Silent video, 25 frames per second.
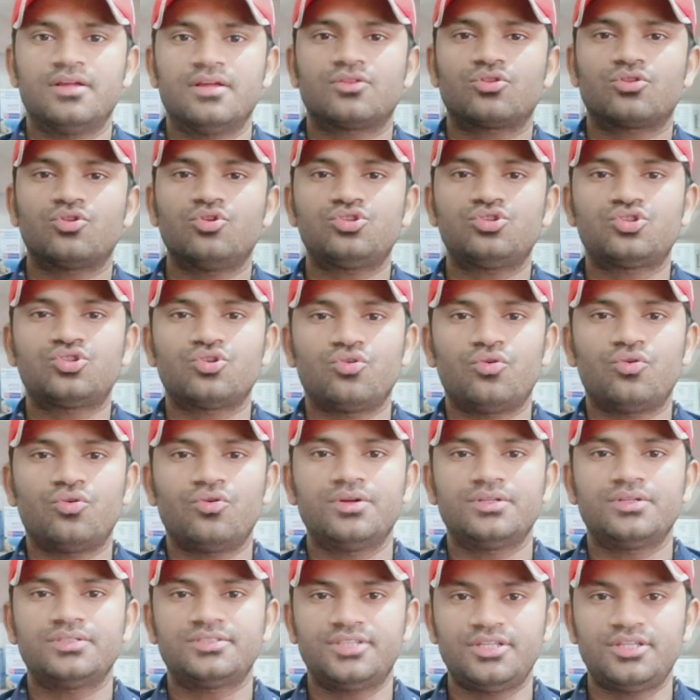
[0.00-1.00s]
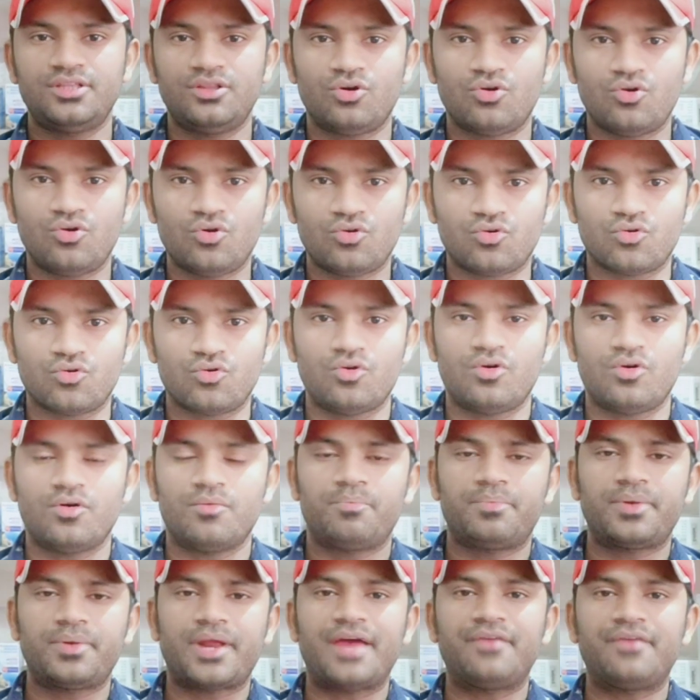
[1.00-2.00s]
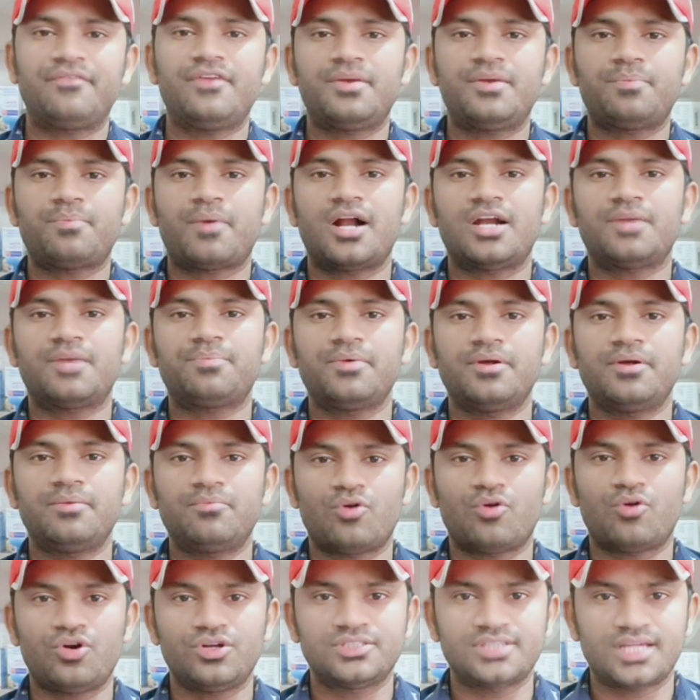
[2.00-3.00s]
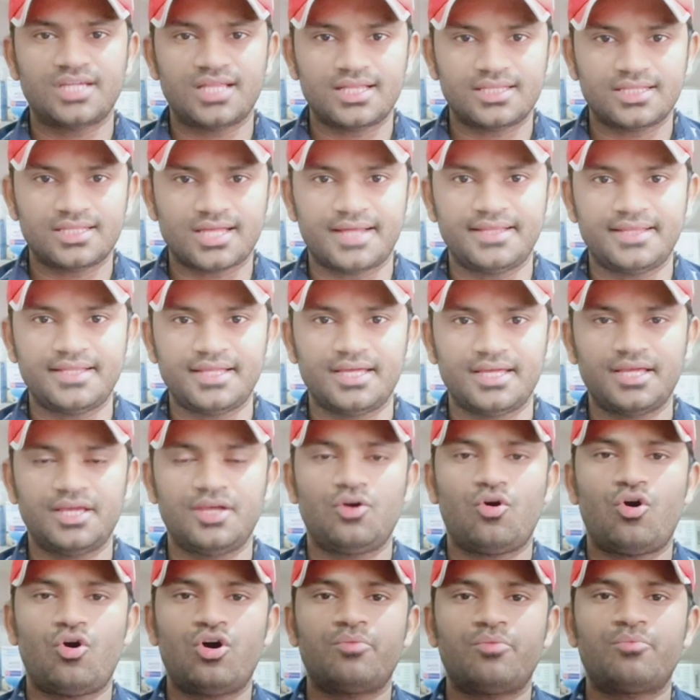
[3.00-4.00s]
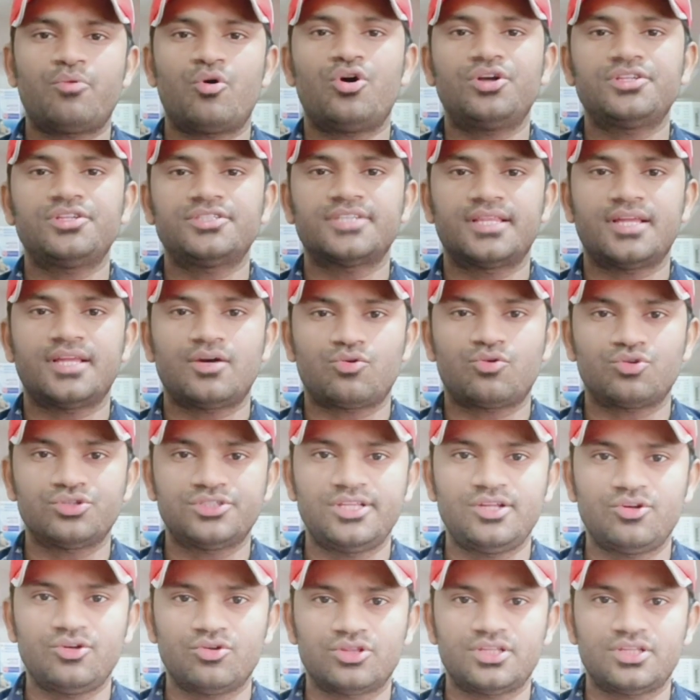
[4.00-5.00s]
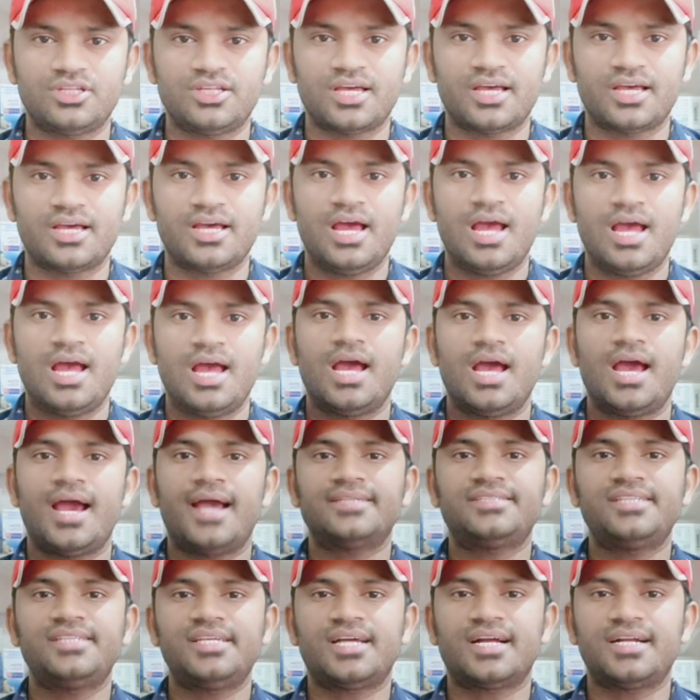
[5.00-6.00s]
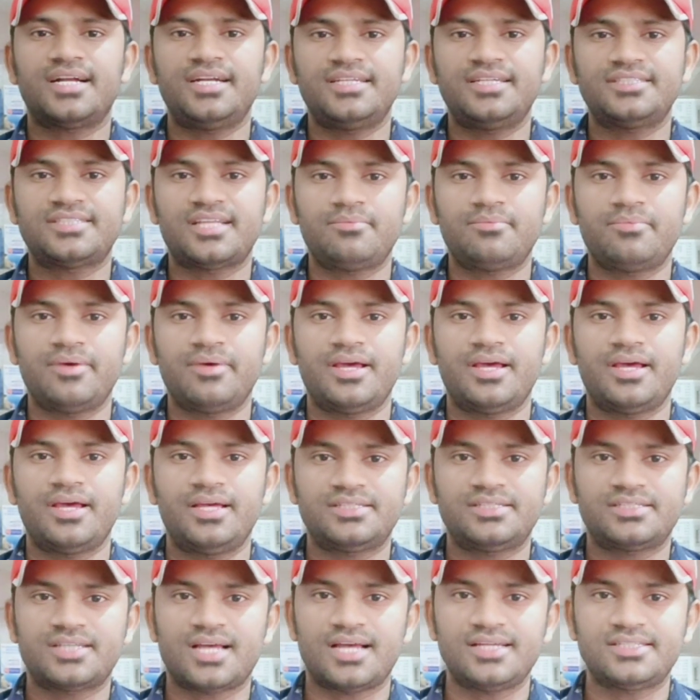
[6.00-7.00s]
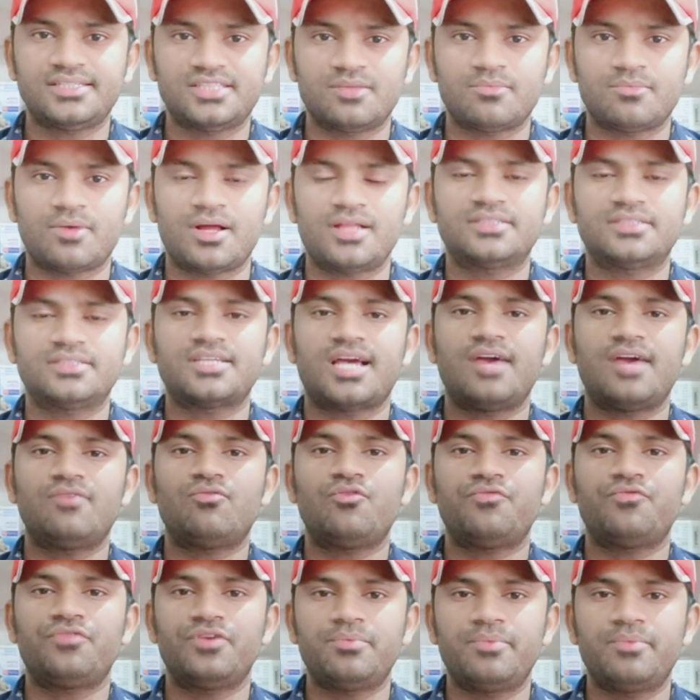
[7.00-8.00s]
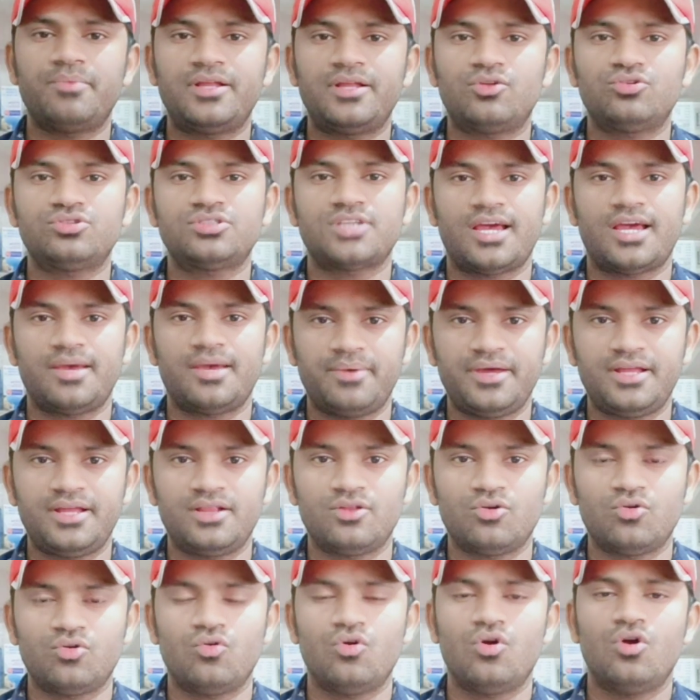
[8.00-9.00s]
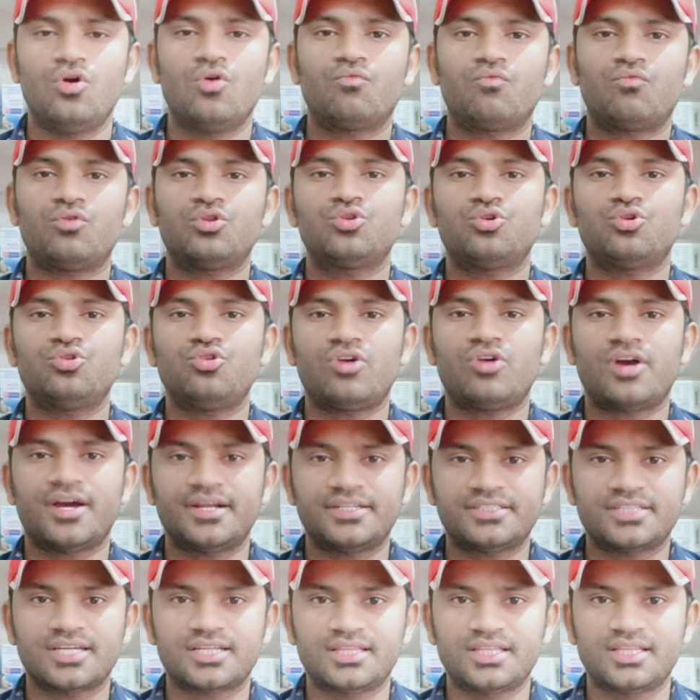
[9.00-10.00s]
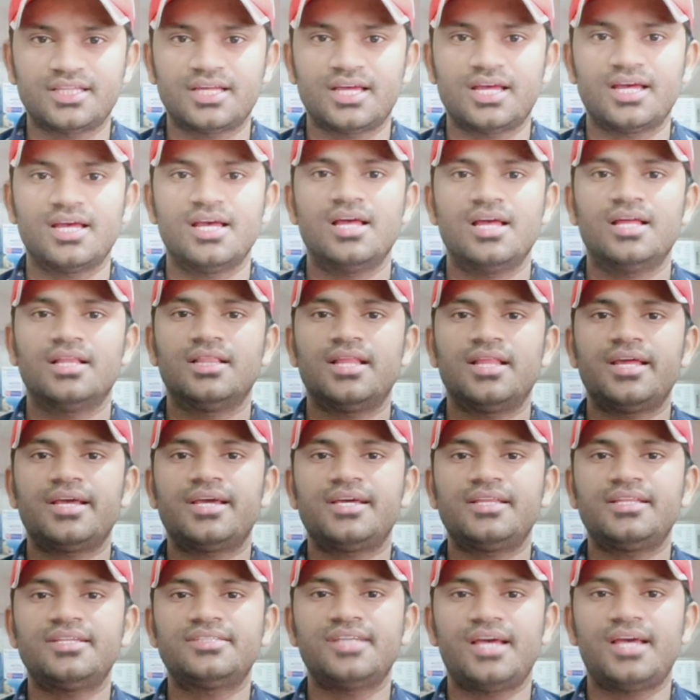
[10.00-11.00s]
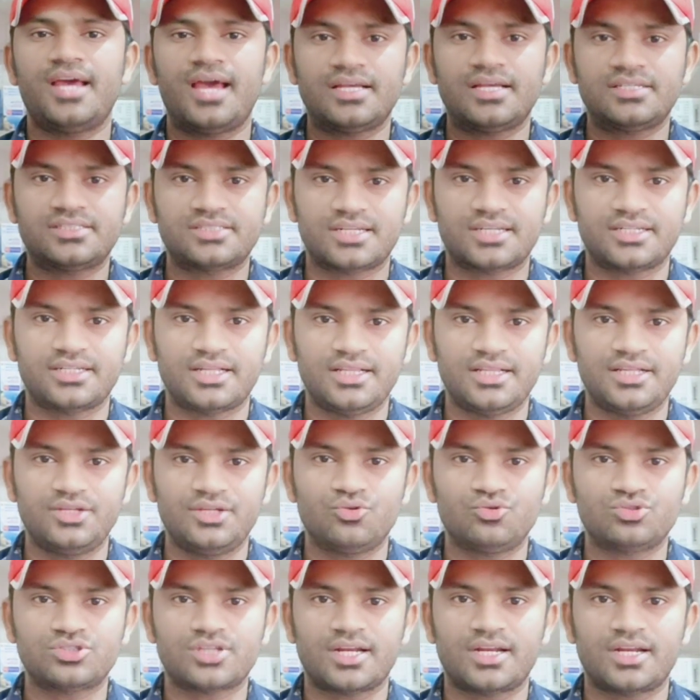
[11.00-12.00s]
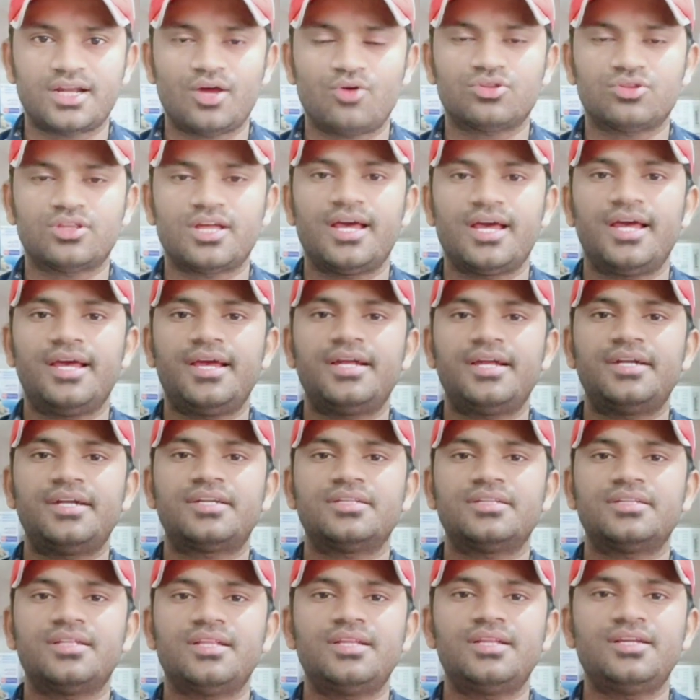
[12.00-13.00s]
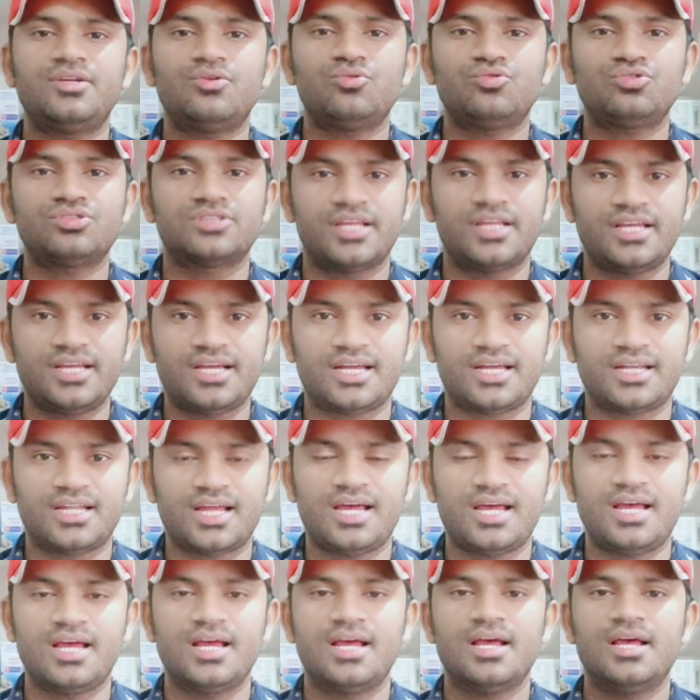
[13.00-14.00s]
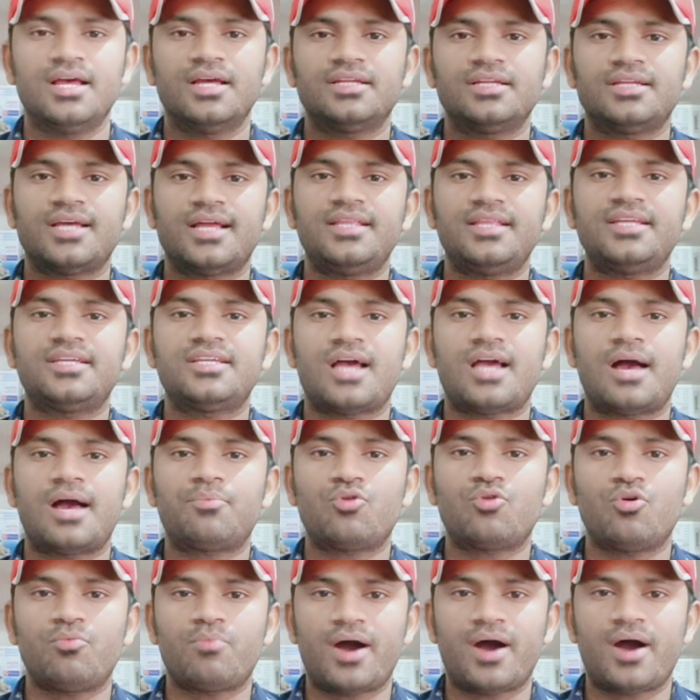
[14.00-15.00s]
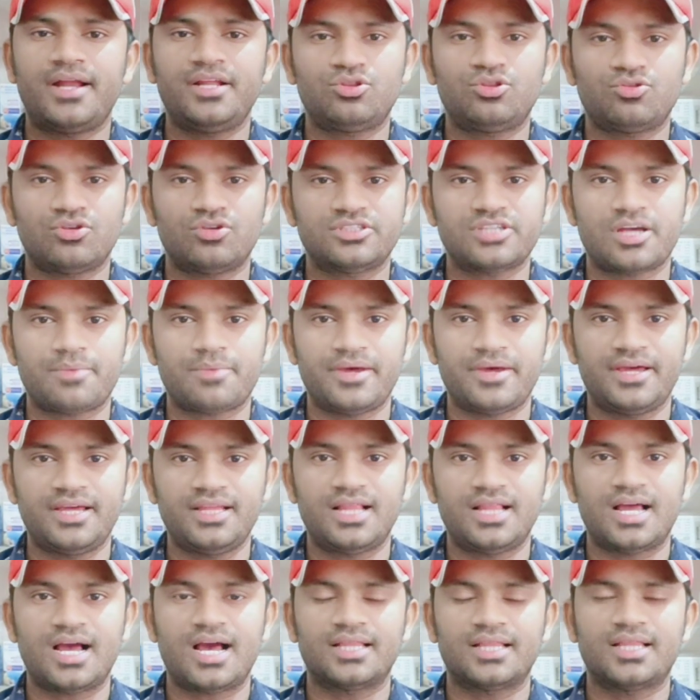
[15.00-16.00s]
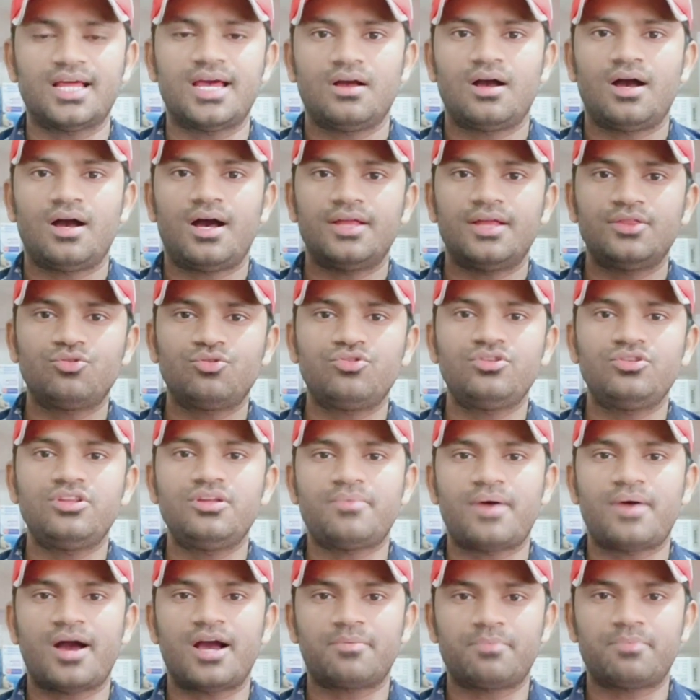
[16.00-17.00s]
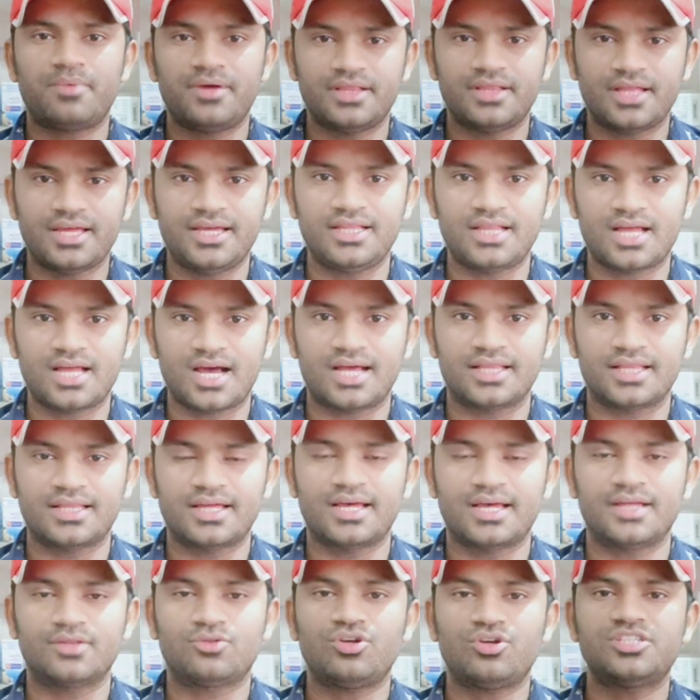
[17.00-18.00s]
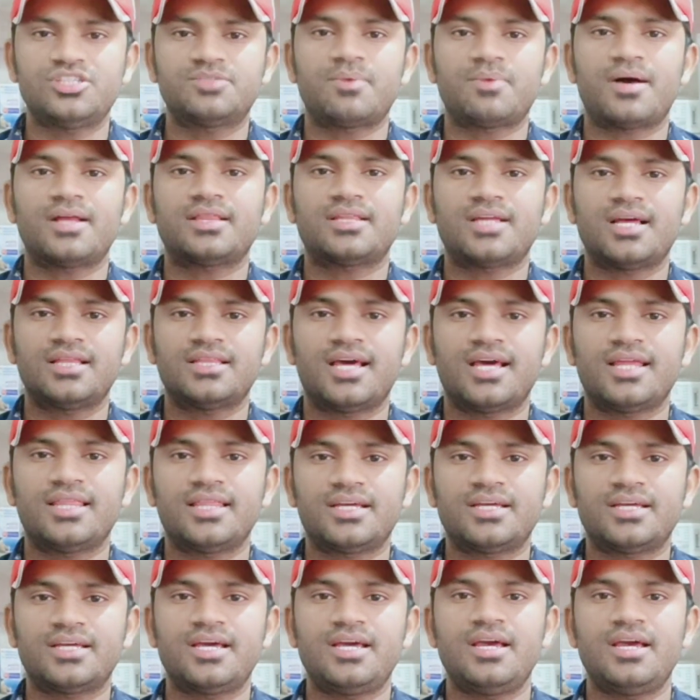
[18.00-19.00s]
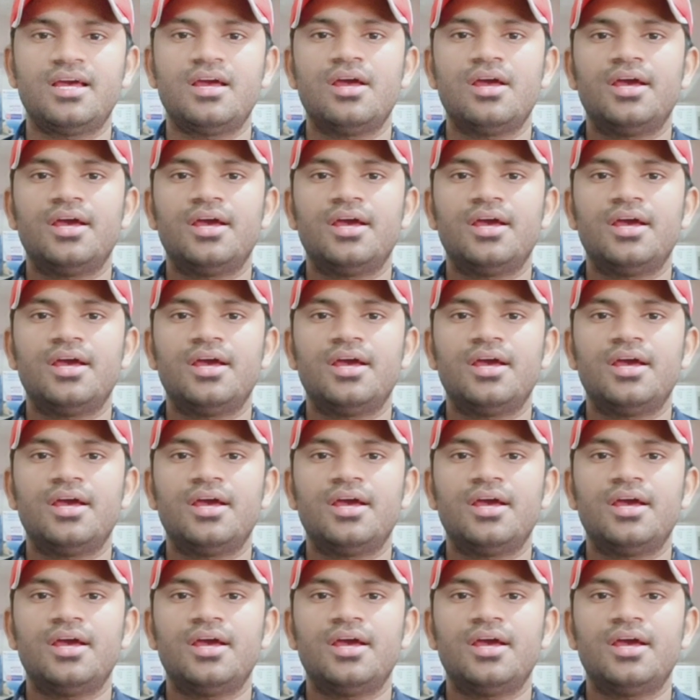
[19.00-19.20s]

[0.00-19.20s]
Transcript: दोस्तों जिन लोगों को प्राइवेट पार्ट पे बहुत ज़्यादा दाने हैं और बहुत ज़्यादा खुजली होती है ऐसी कंडीशन में इसका इस्तेमाल चाहे वो फीमेल हो चाहे मेल हो वो दोनों कर सकते हैं लेकिन इसे एक्सटर्नली यूज़ करना होता है इंटरनली यूज़ नहीं करना है यानी कि आपको बाहरी त्वचा पे ही लगाना है अंदरूनी भाग पे नहीं लगाना है तो इस बात का ध्यान रखें